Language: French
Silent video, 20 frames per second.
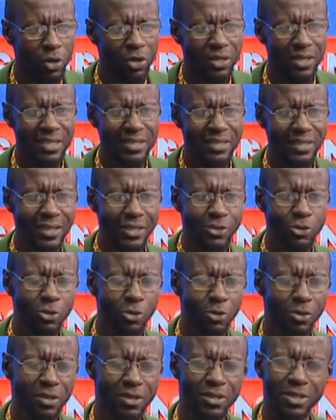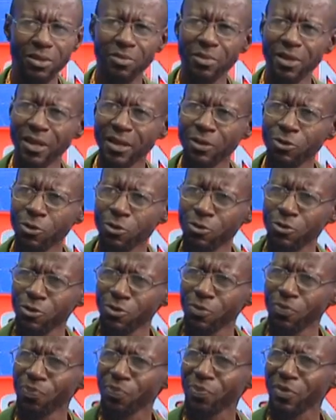lors des élections de
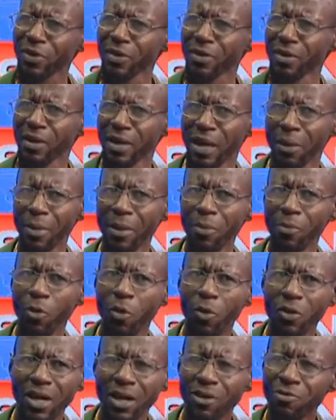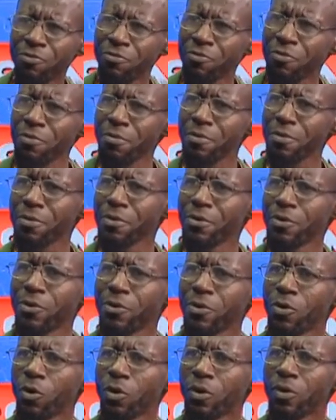2014, quand même, on a vu
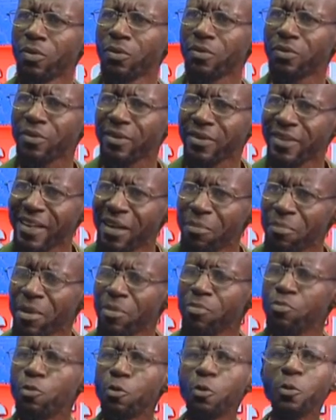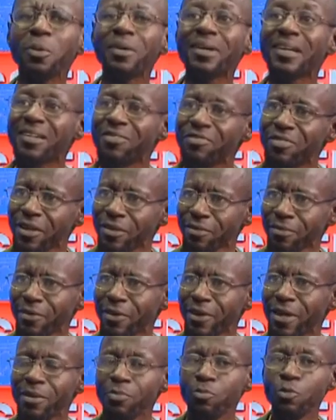les mêmes bruits reviennent.
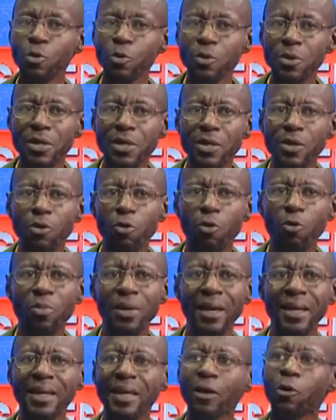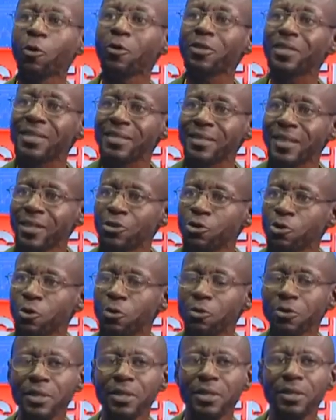Les bruits ou bien les
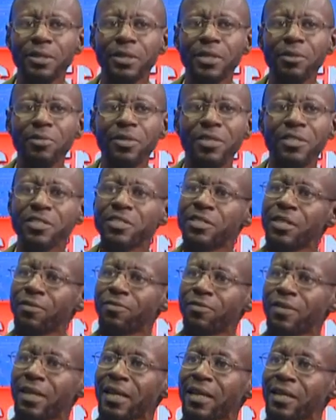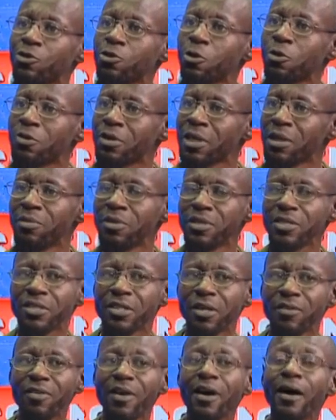contestations de 2019, de l'élection
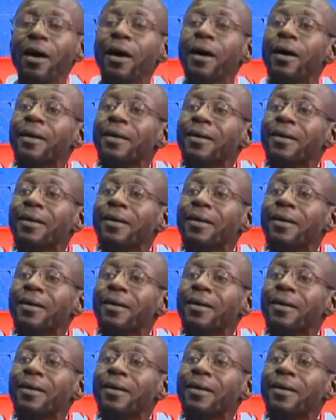2019,